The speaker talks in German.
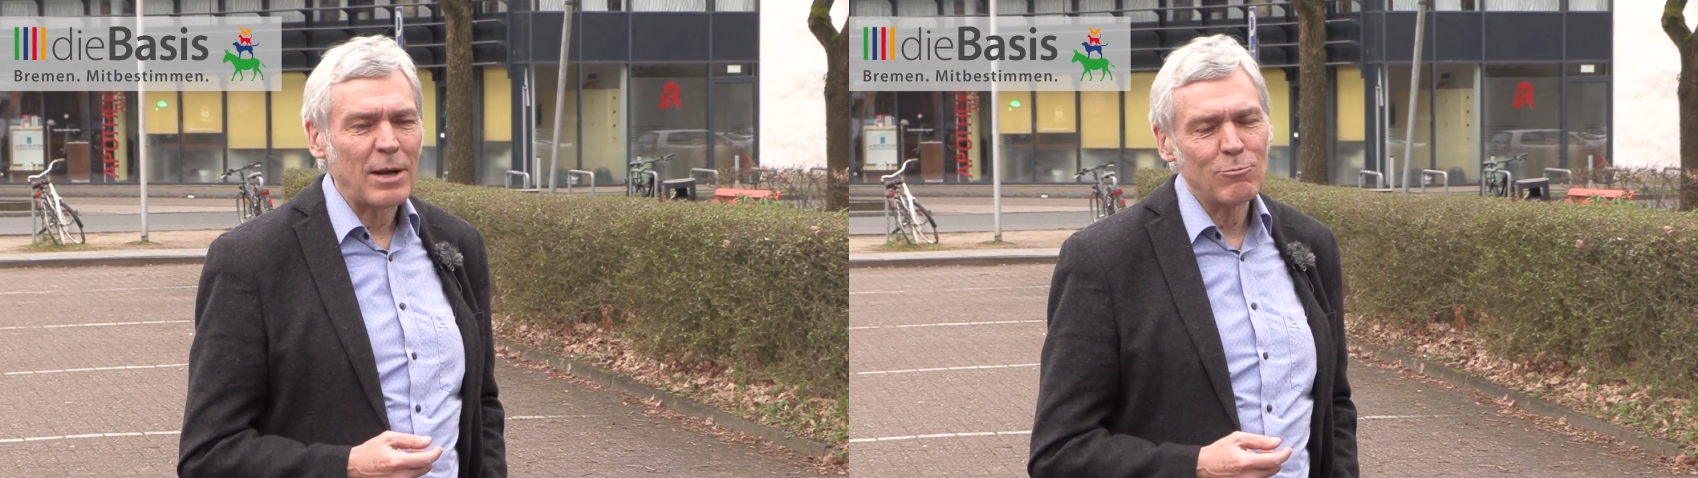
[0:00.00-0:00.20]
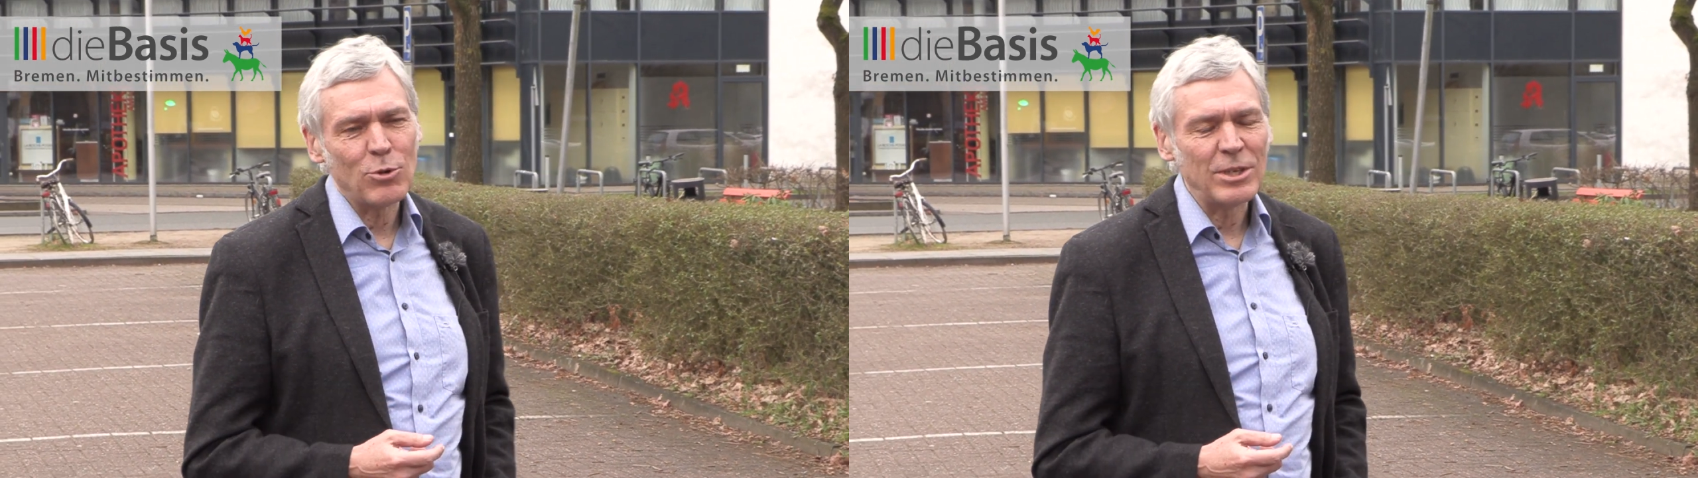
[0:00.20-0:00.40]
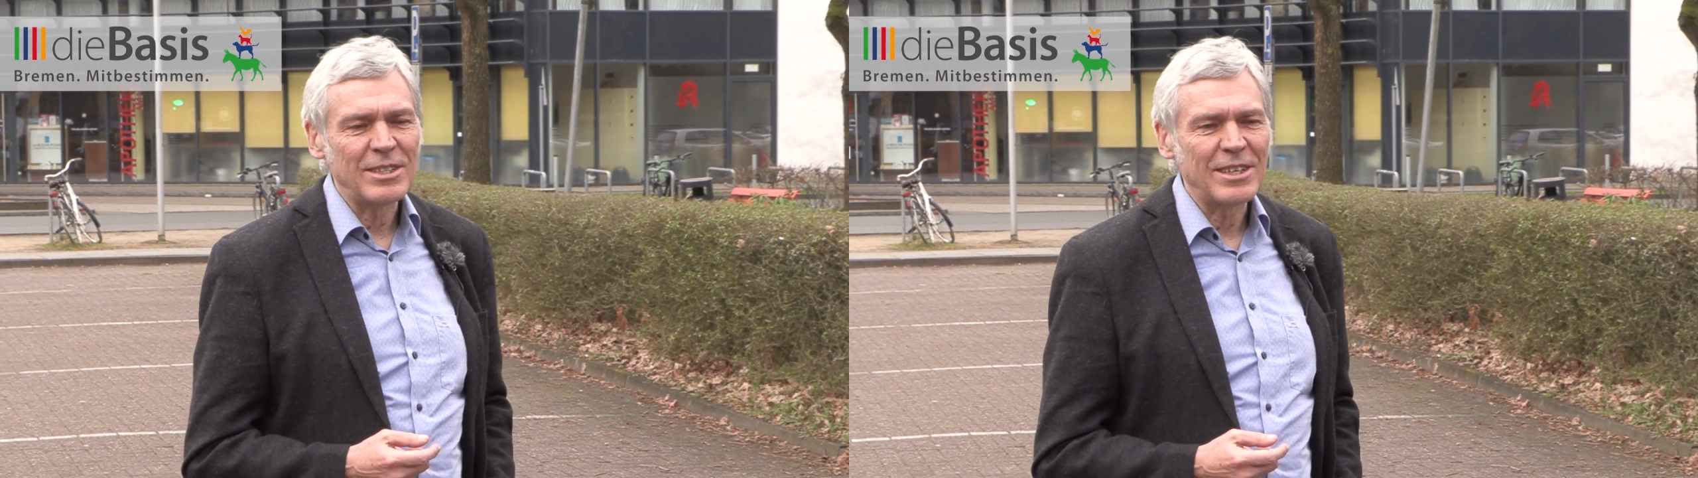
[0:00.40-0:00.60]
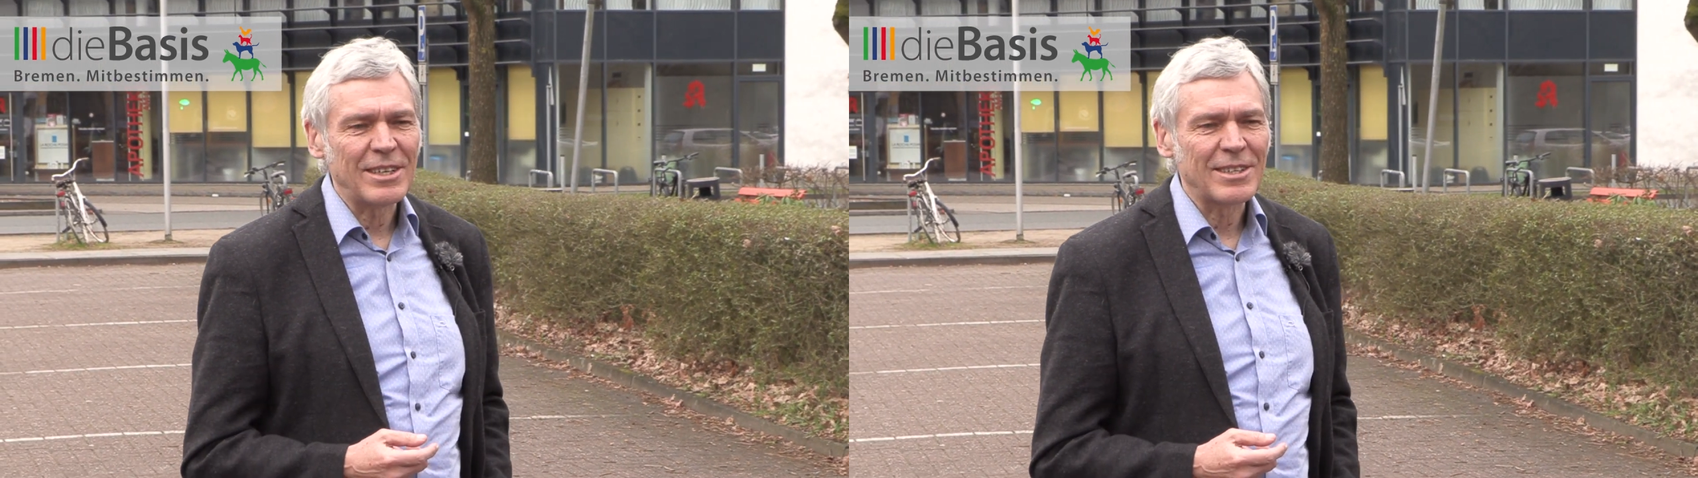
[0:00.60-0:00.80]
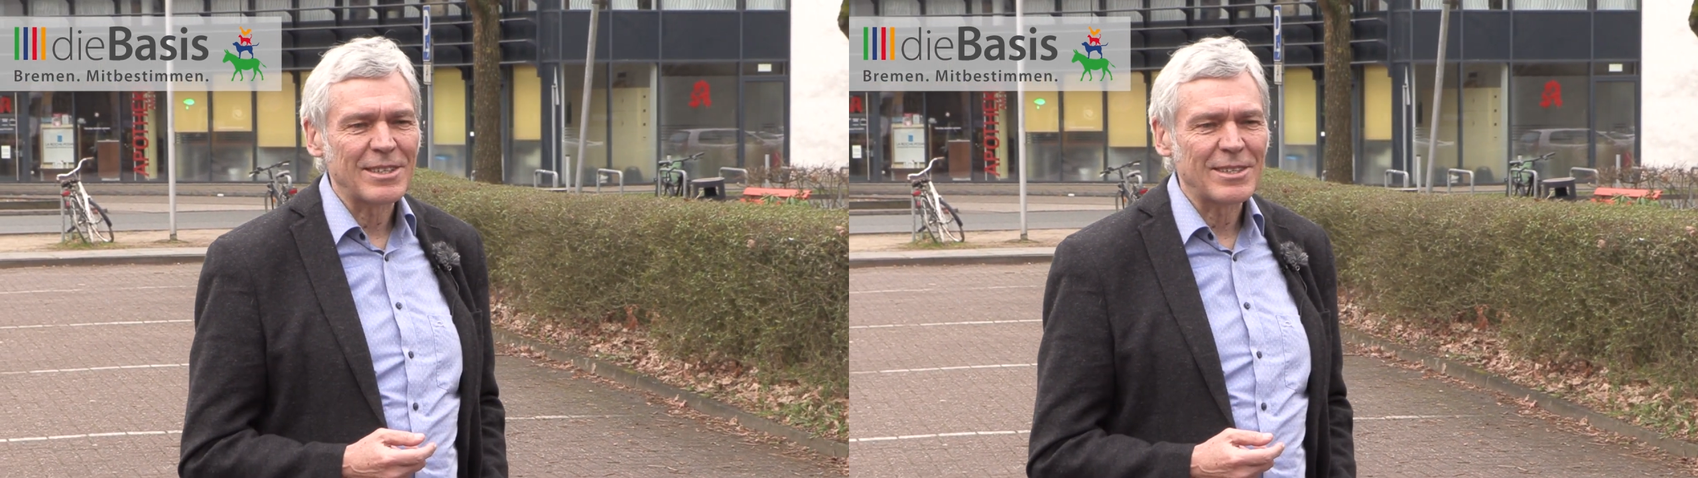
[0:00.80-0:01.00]
an Politik
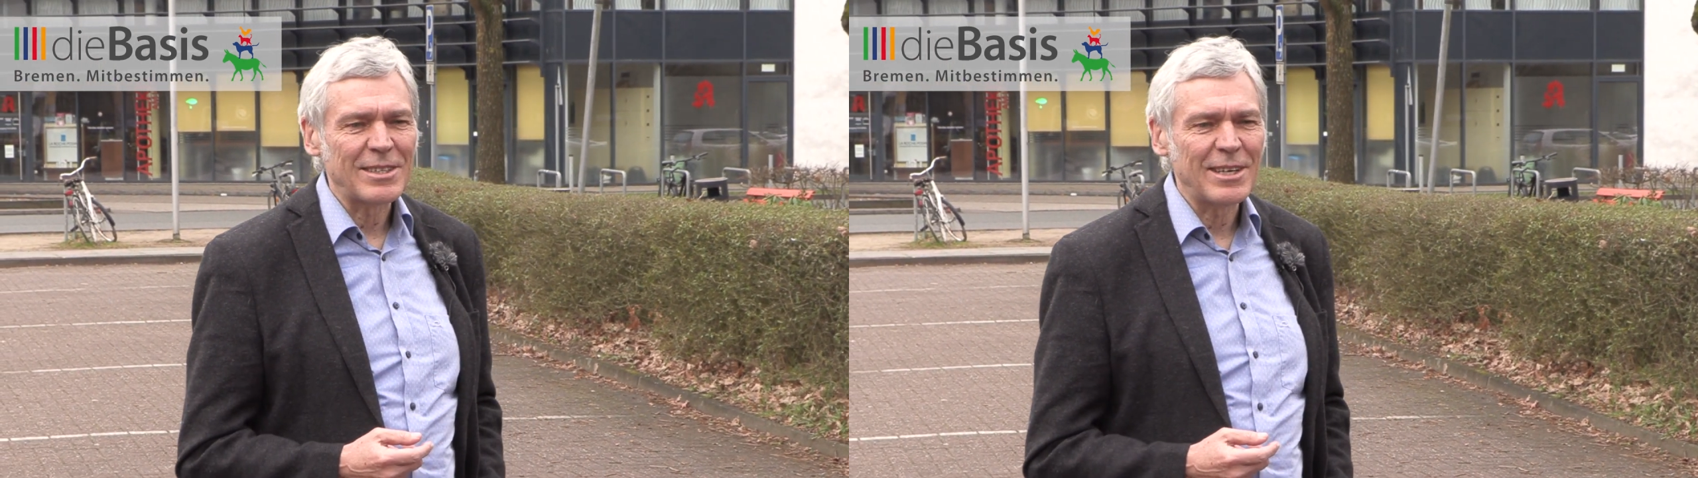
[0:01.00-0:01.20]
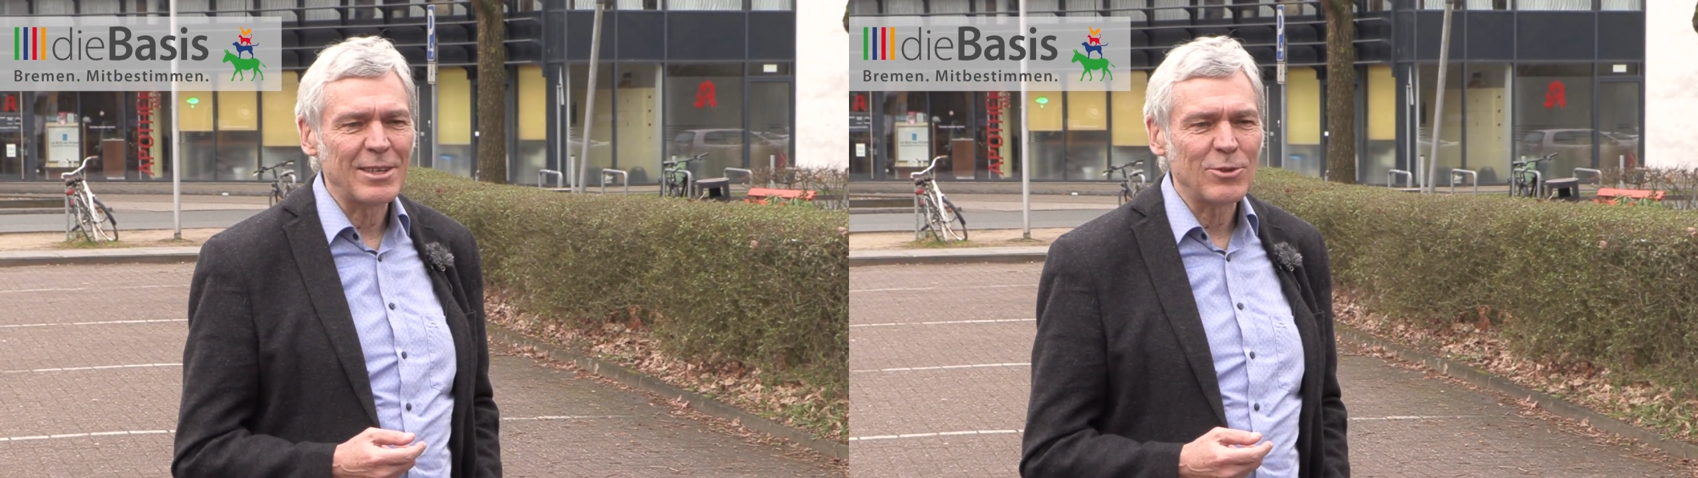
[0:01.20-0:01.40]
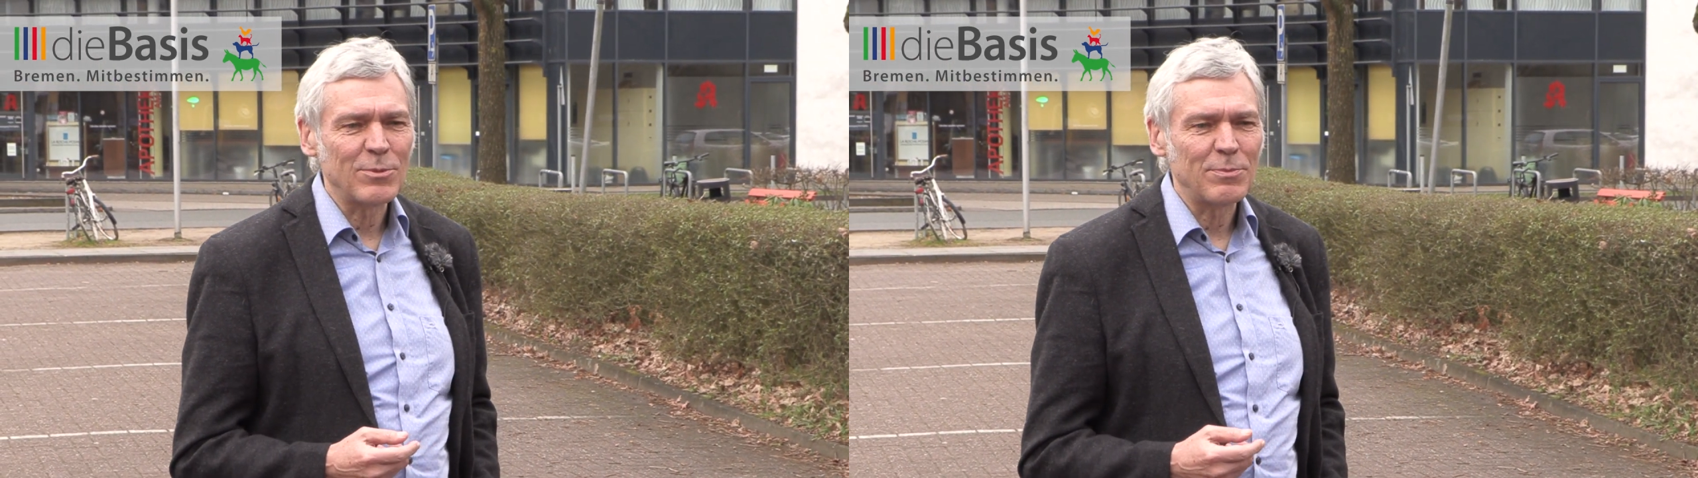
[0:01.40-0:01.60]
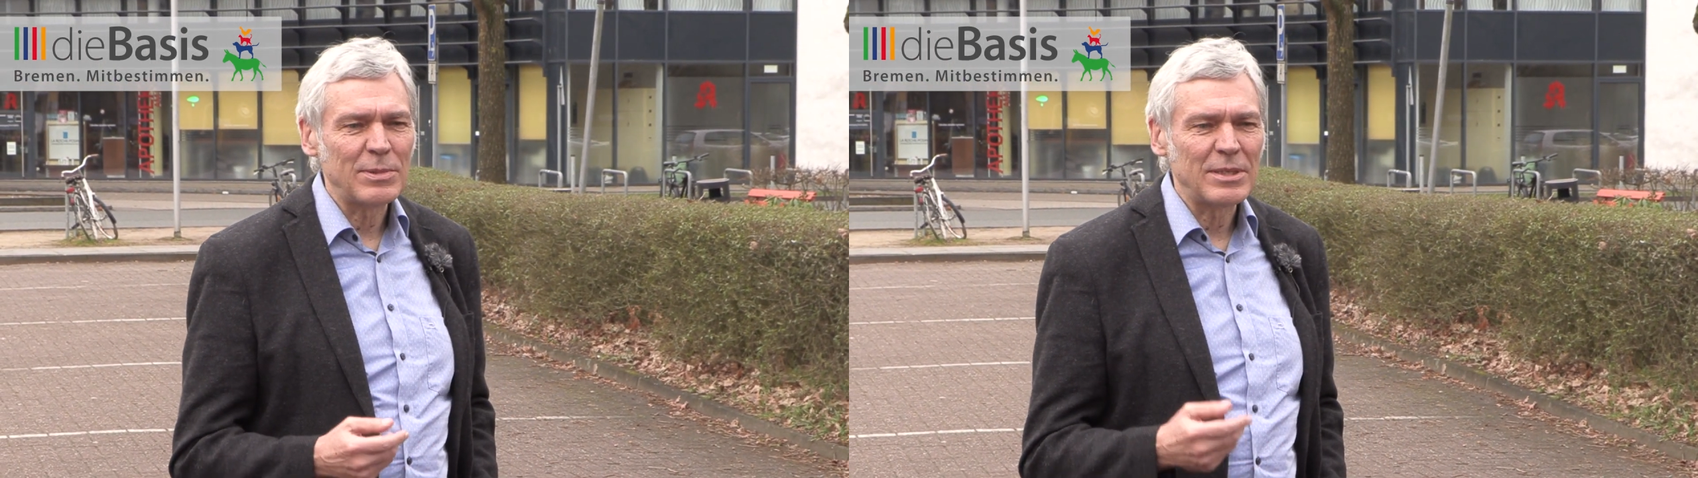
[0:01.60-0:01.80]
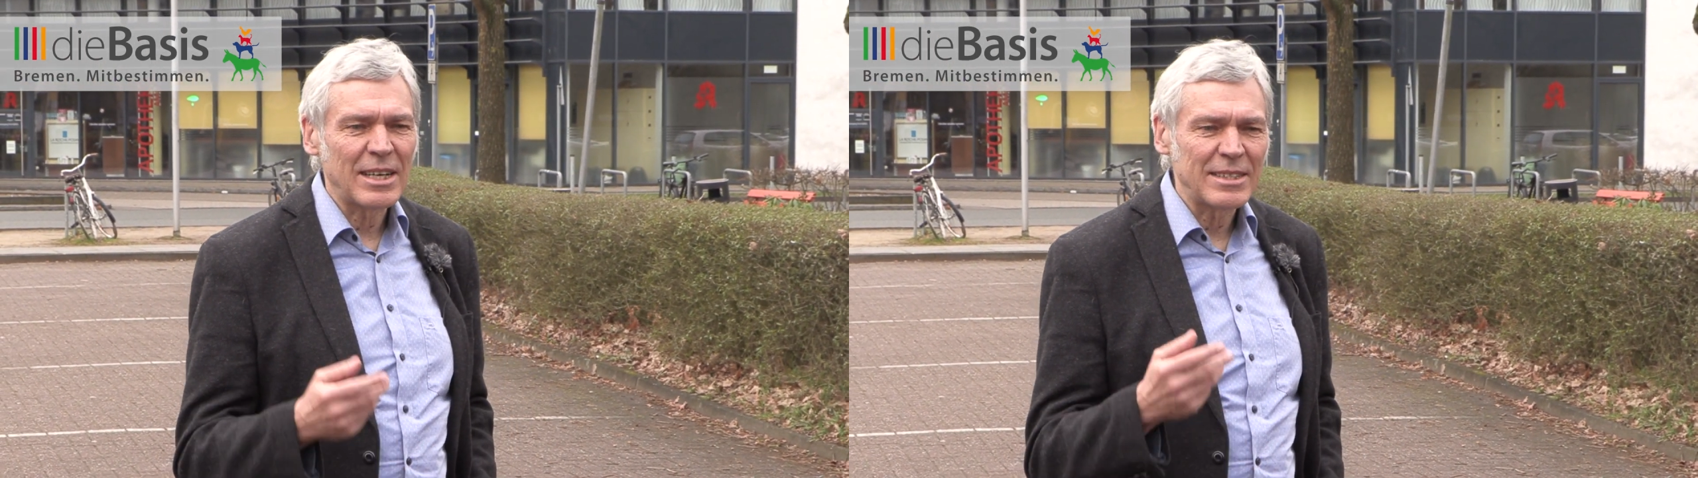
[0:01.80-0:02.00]
interessiert und
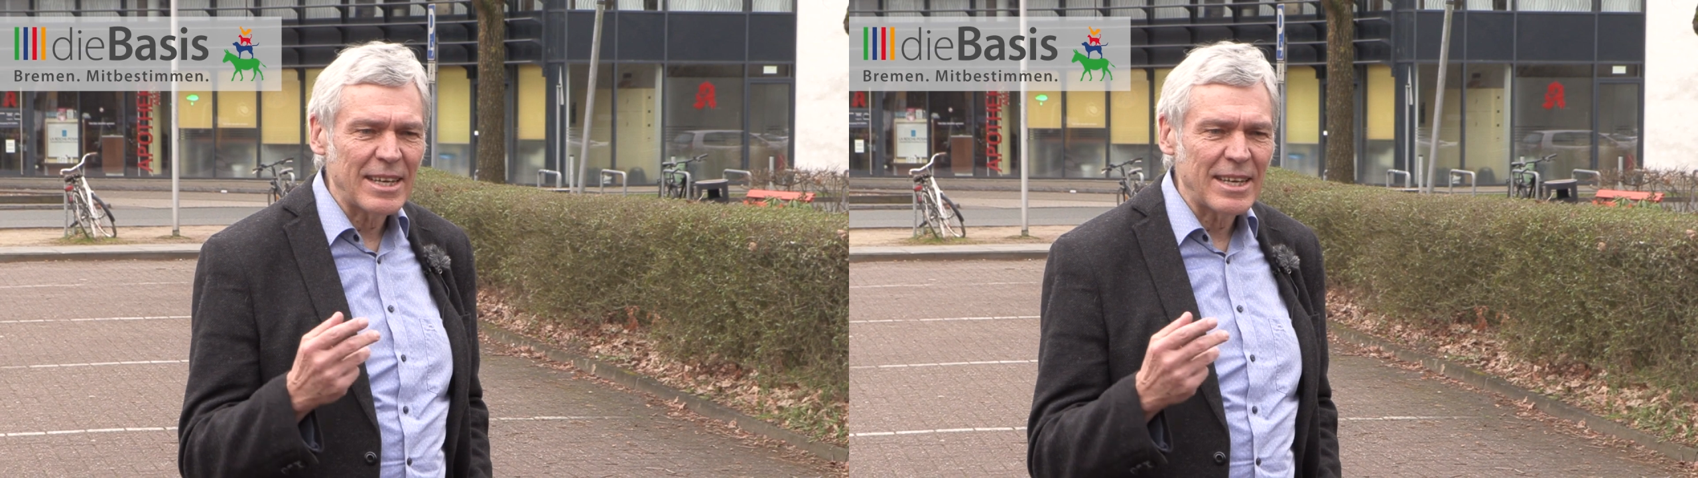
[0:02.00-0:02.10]
bin seit